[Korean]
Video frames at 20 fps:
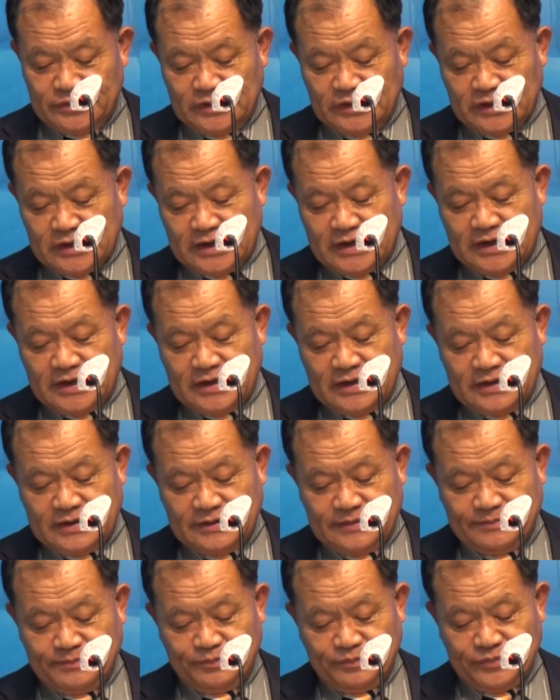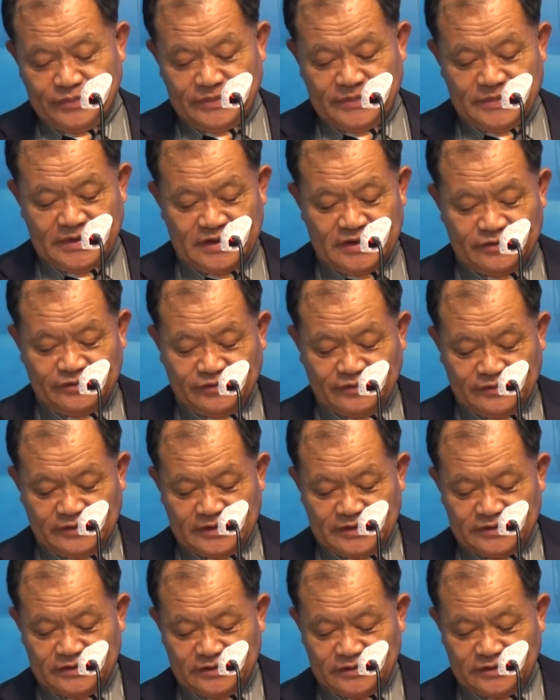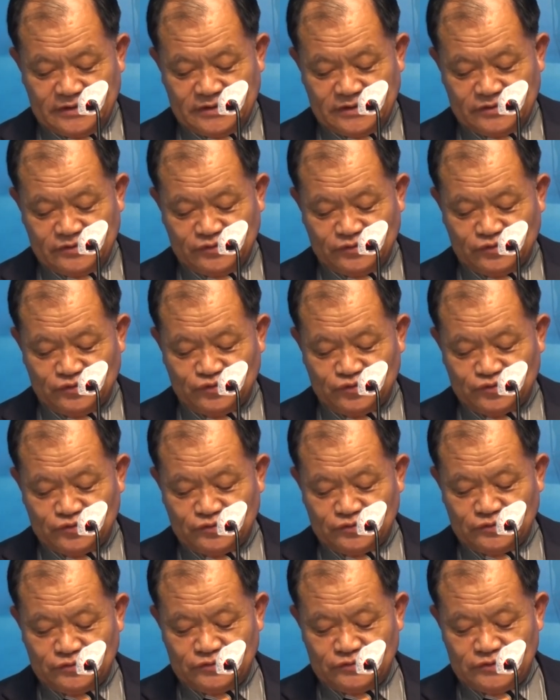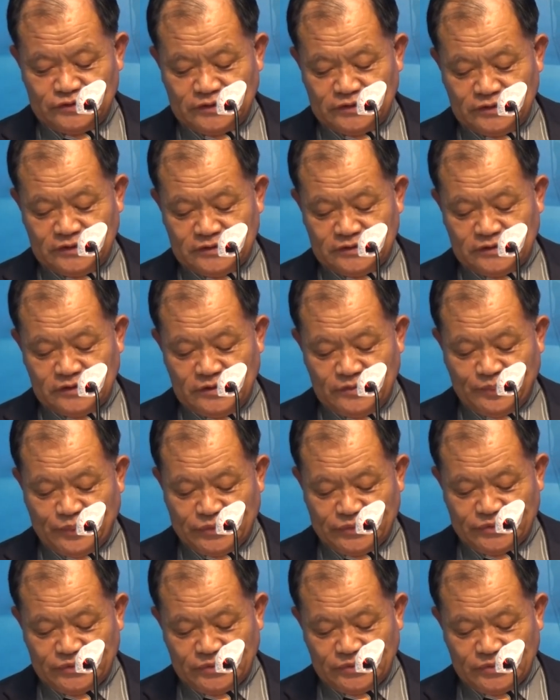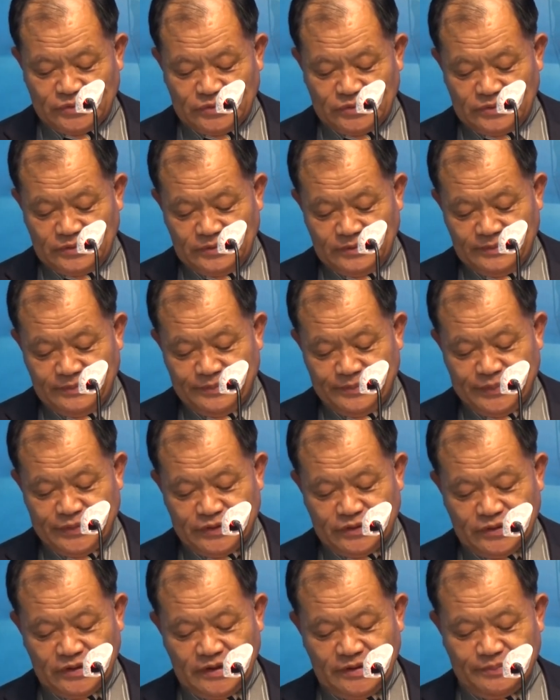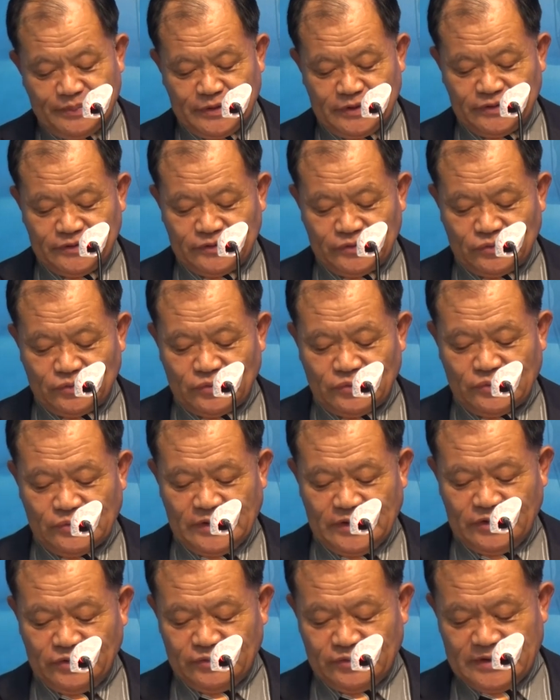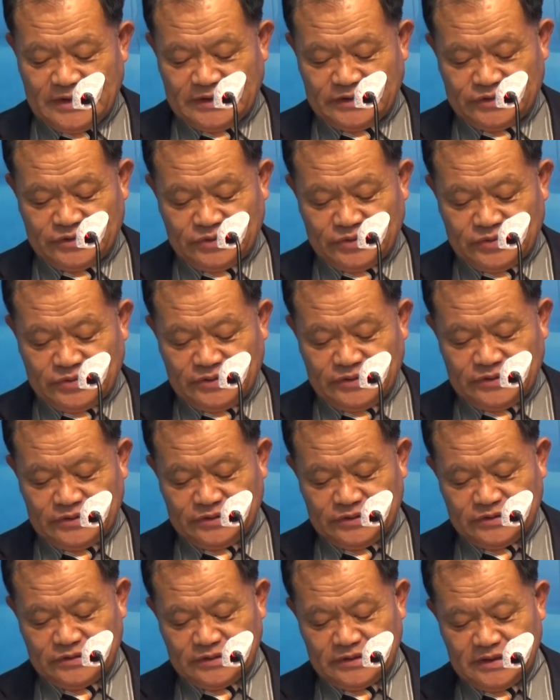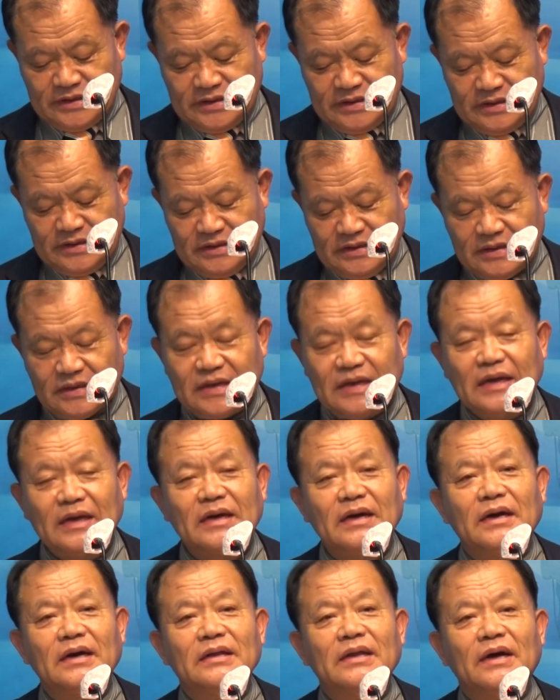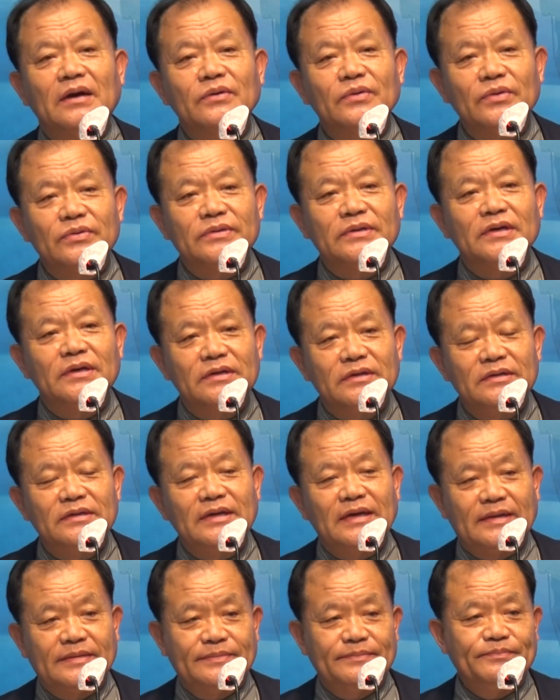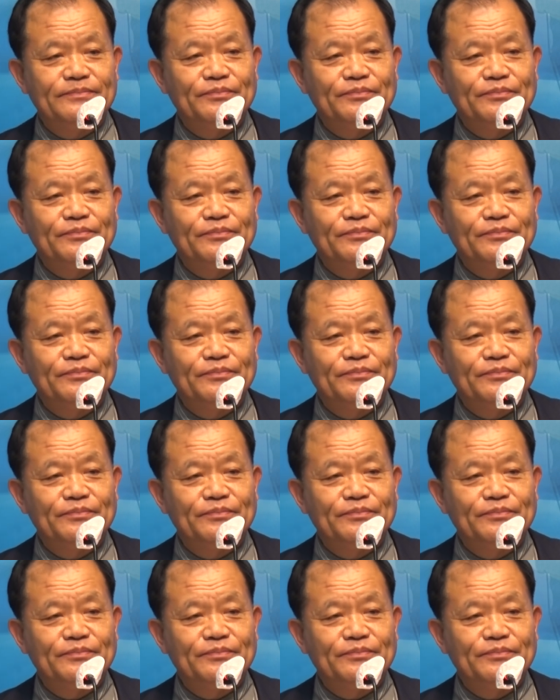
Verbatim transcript: 보니까 예수께서 그 누우신 것을 보시고 병이 벌써 오랜 줄 아시고 이러시되 내가 낫고자 하느냐